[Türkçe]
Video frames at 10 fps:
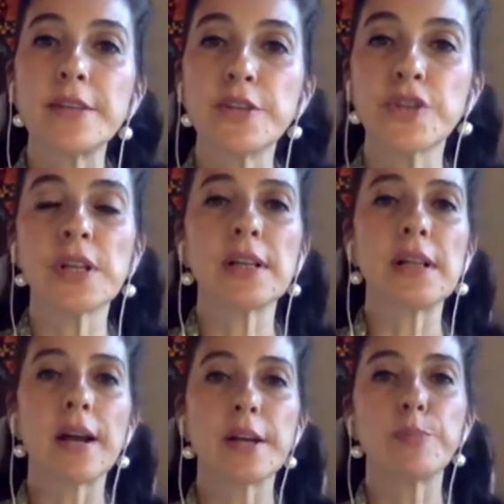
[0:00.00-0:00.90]

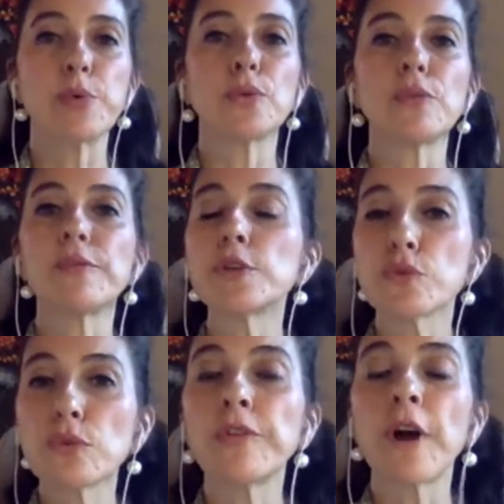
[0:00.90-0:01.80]
değişiklikler yapıyordum ve
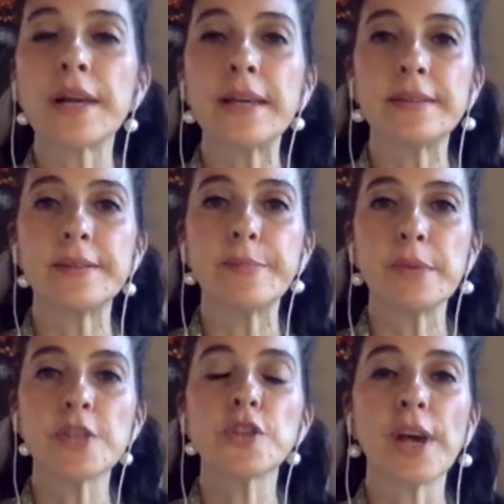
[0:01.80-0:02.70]
şunu fark ettim
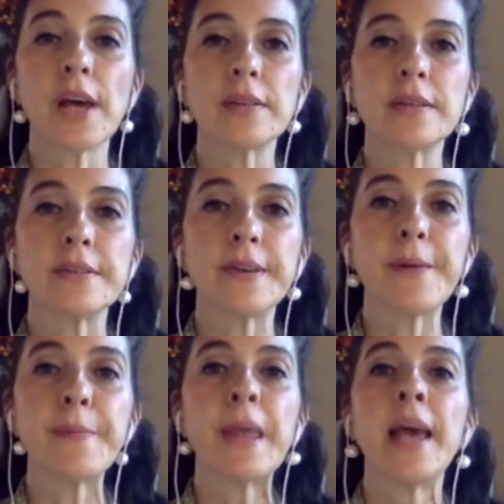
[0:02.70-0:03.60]
iş
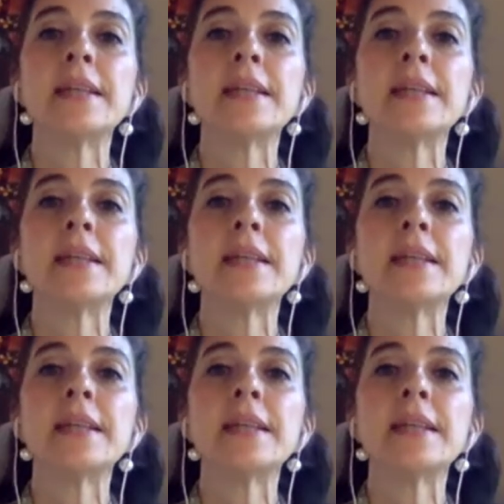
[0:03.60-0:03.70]
hayatında.